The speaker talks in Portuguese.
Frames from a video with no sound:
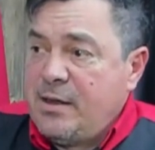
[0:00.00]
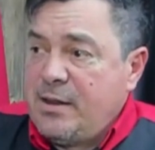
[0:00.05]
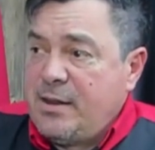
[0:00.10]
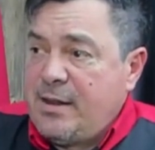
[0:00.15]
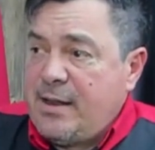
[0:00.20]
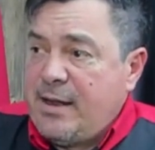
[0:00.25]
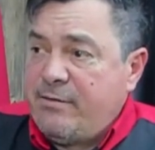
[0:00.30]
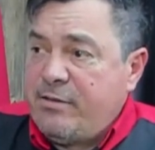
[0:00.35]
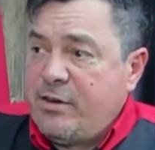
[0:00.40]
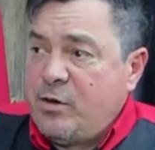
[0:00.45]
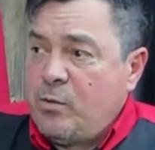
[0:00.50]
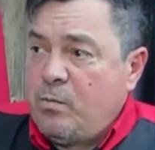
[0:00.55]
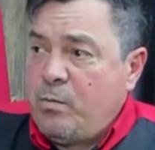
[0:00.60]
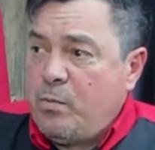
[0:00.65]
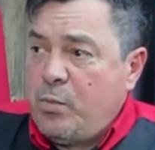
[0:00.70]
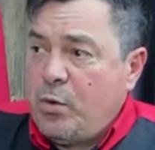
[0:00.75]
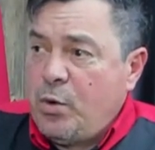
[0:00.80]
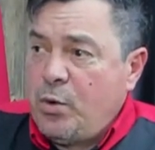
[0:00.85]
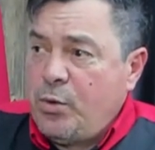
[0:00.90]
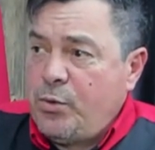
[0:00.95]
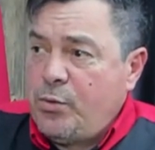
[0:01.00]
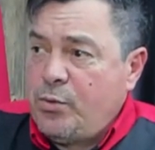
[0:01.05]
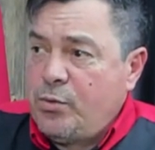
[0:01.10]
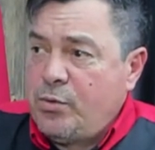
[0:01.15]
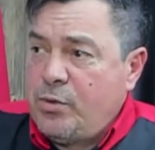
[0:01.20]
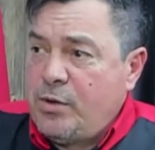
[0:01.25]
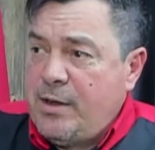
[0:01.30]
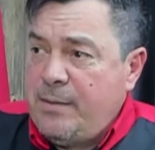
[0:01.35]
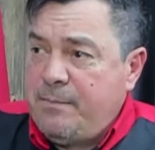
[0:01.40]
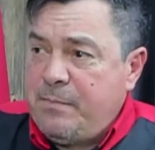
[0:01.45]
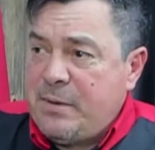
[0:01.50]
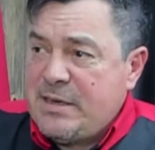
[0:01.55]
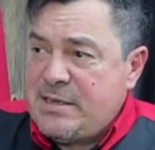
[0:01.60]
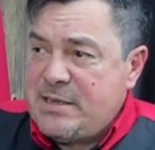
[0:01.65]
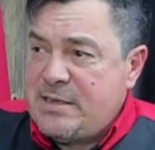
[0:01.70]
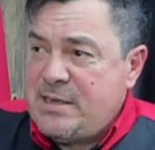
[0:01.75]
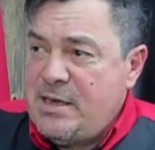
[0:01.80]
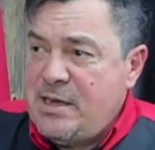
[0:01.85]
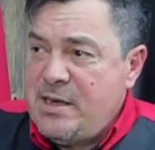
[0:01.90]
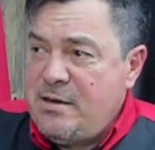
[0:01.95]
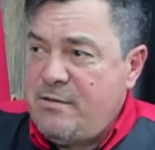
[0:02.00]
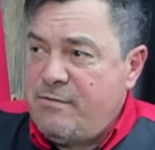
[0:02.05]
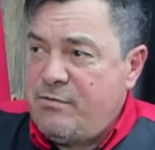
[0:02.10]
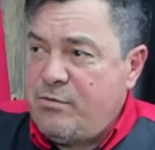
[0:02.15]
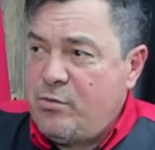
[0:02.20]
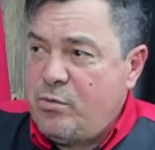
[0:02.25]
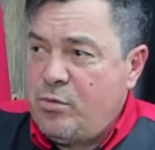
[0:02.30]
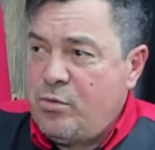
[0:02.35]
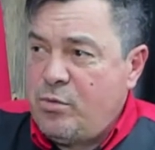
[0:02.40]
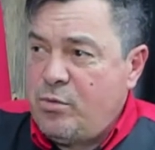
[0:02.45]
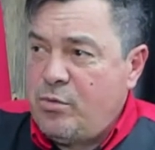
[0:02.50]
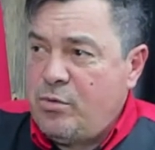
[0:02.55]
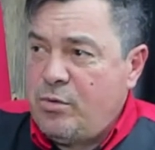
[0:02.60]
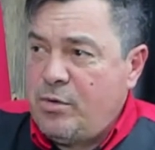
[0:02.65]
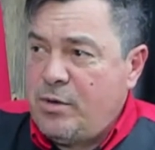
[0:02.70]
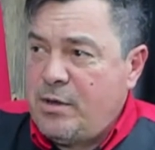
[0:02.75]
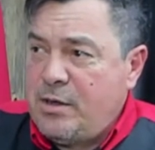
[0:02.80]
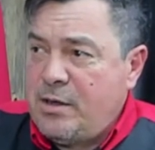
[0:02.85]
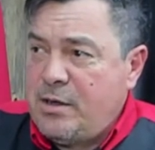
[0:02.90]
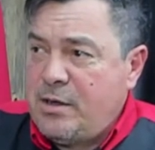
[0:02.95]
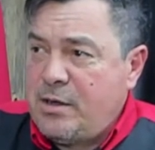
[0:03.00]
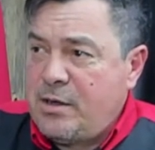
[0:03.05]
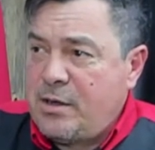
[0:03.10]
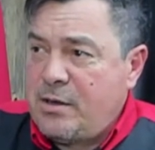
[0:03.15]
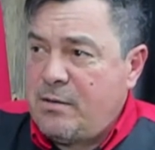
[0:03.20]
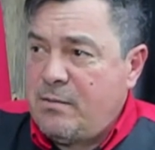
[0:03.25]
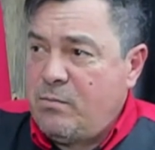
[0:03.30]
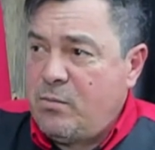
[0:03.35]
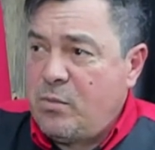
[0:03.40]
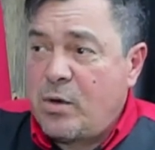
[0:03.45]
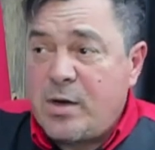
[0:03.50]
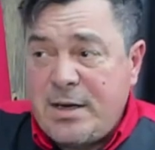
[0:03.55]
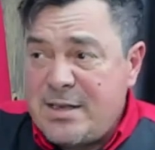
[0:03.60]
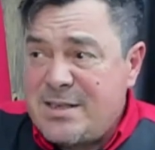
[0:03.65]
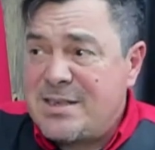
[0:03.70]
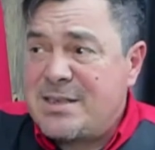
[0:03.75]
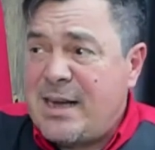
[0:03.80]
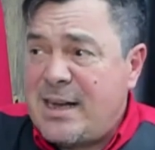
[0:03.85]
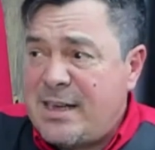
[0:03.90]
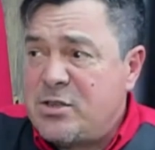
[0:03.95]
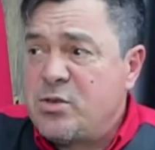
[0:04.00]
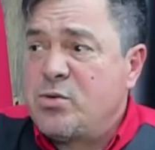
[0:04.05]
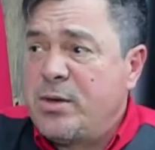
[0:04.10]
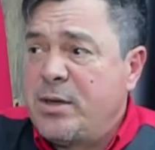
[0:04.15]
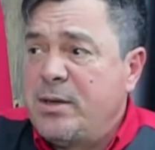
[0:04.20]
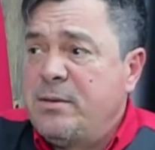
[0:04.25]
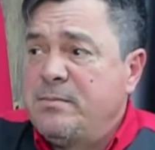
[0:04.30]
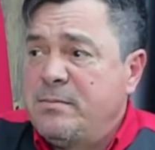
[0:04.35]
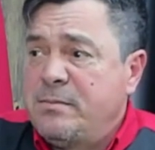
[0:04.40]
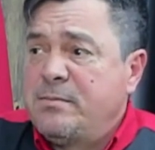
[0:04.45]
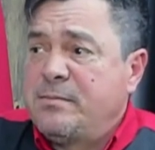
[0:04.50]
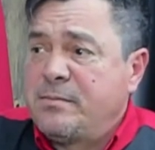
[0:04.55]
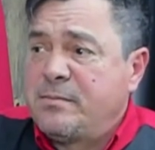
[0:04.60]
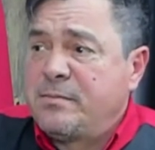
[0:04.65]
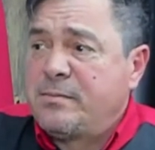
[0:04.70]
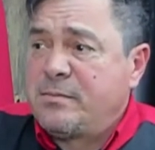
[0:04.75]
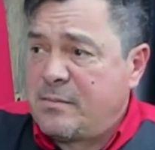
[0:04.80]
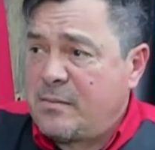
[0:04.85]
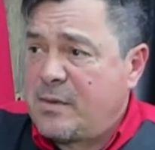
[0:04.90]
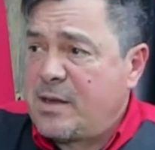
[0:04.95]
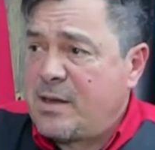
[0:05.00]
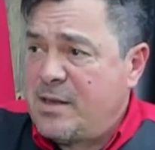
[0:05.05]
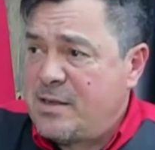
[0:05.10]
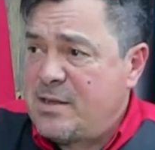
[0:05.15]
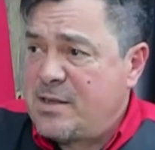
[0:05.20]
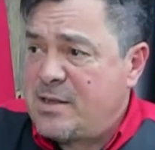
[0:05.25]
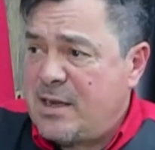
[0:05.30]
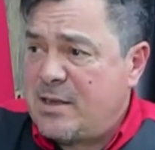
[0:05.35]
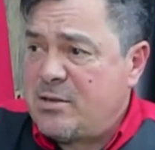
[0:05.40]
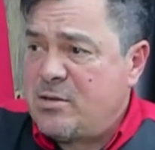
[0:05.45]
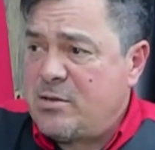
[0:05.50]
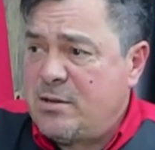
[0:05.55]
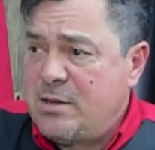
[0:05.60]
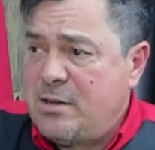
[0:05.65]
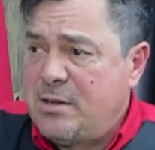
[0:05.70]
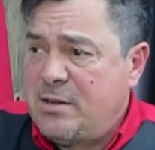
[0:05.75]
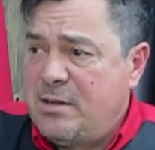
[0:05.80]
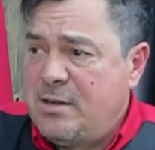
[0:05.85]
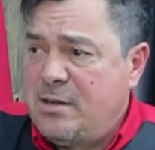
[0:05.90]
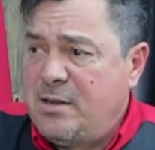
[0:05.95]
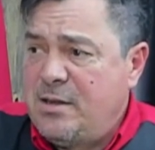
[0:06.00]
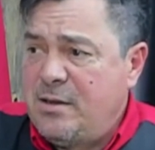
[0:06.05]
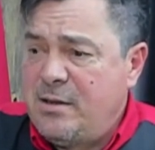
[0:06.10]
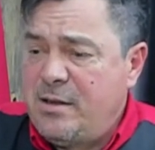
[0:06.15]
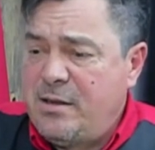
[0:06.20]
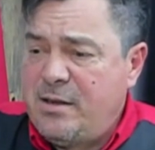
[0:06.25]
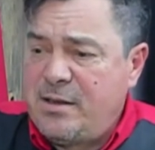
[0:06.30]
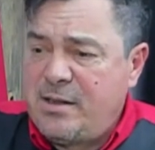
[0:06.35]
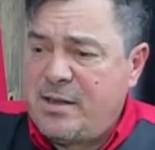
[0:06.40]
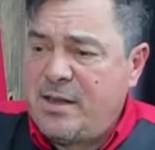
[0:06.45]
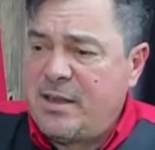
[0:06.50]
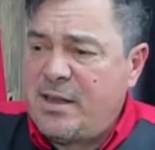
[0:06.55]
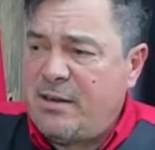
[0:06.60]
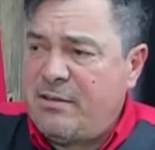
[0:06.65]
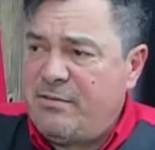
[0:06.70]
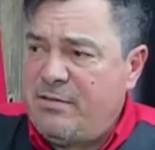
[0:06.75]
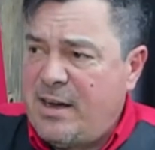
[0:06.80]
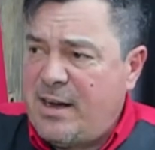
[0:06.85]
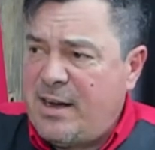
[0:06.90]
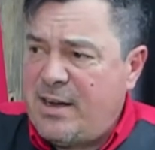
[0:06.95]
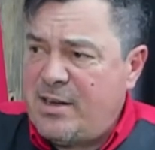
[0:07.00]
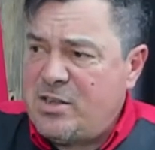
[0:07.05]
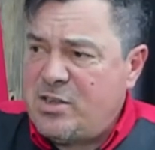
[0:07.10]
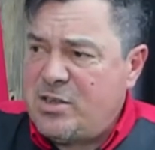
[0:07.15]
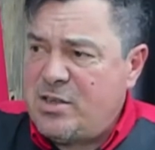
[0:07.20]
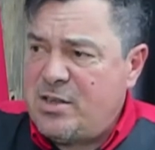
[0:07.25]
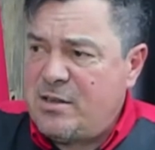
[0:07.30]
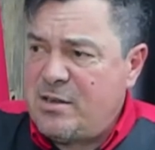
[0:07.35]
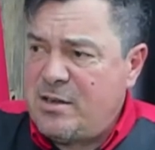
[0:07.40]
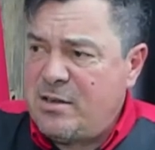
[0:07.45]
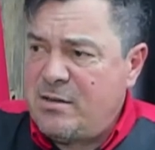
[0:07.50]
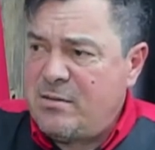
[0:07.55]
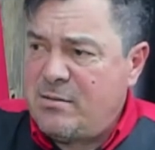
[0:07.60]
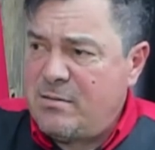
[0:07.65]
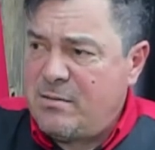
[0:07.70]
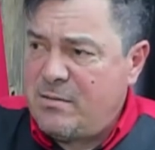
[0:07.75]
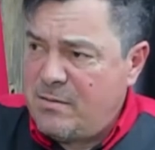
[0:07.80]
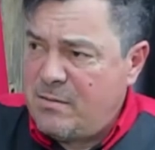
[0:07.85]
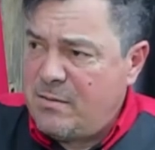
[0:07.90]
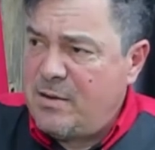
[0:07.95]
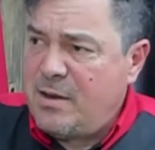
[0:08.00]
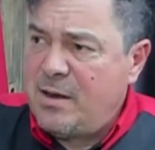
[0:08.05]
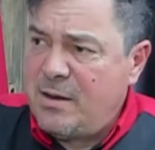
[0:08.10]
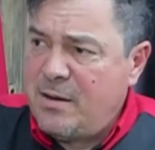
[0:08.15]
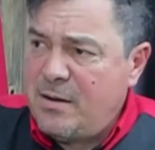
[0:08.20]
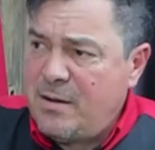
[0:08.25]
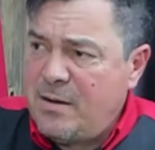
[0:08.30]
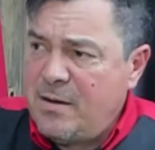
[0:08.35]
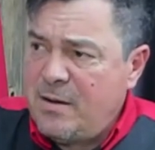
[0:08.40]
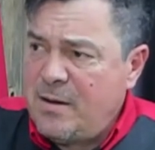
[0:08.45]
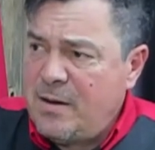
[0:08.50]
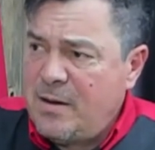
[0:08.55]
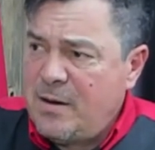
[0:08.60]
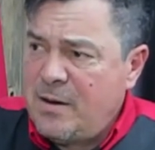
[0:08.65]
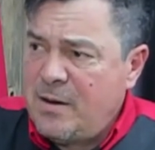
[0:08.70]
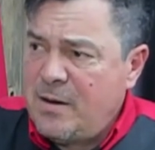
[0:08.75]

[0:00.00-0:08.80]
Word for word: tava num ponto depressivo, uh, um cansaço, né? Cansaço de, de, de, tanta viagem, de tanto, né? Um pouco